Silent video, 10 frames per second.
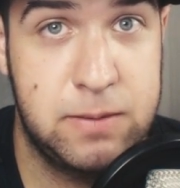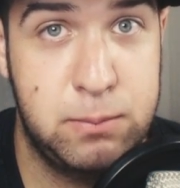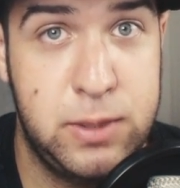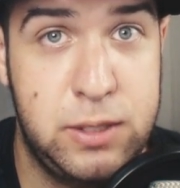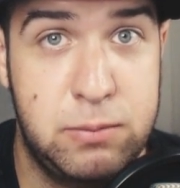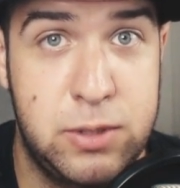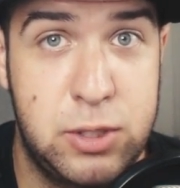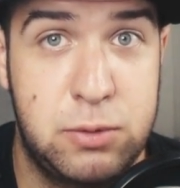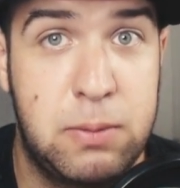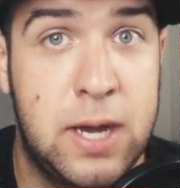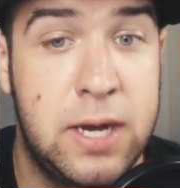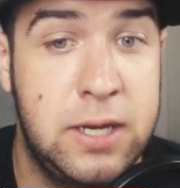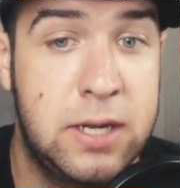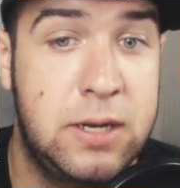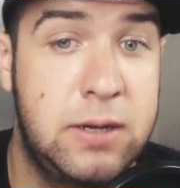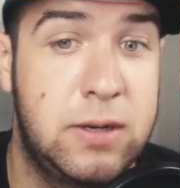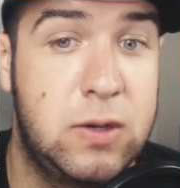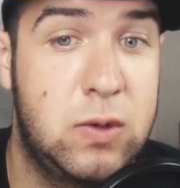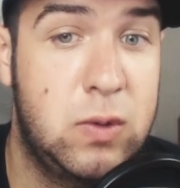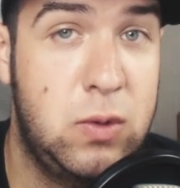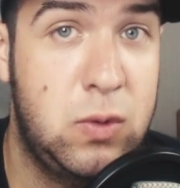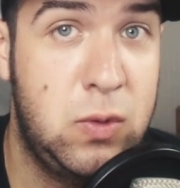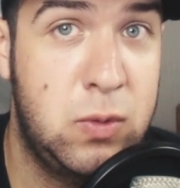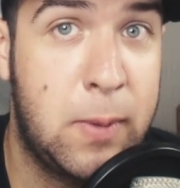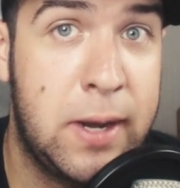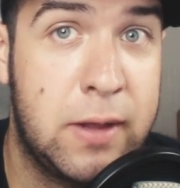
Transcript: Mich mit Spaniern über